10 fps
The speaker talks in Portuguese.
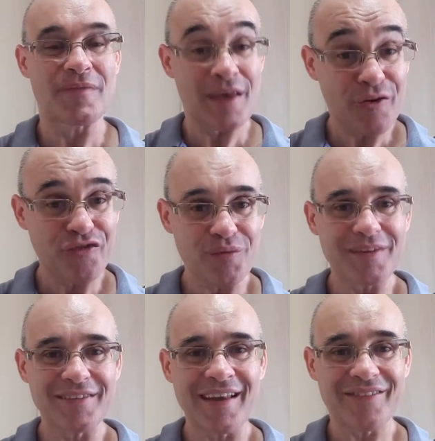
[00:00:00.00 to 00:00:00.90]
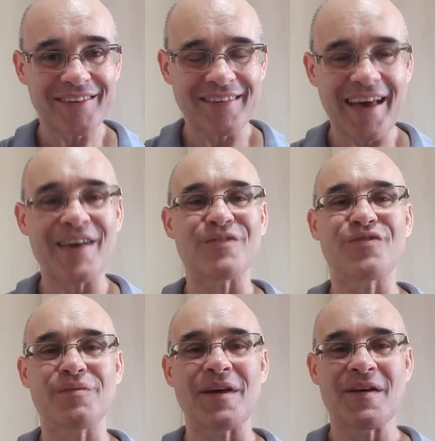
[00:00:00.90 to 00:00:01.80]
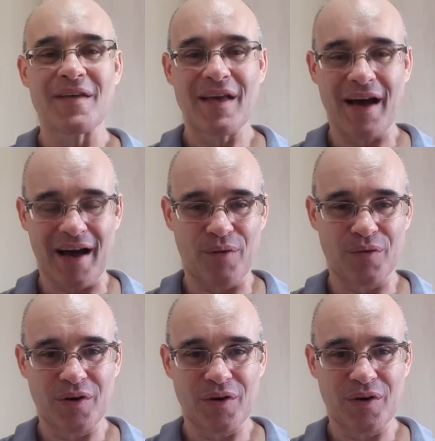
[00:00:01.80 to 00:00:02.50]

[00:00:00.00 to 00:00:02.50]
E é um filme que se leva a sério. O filme, ah,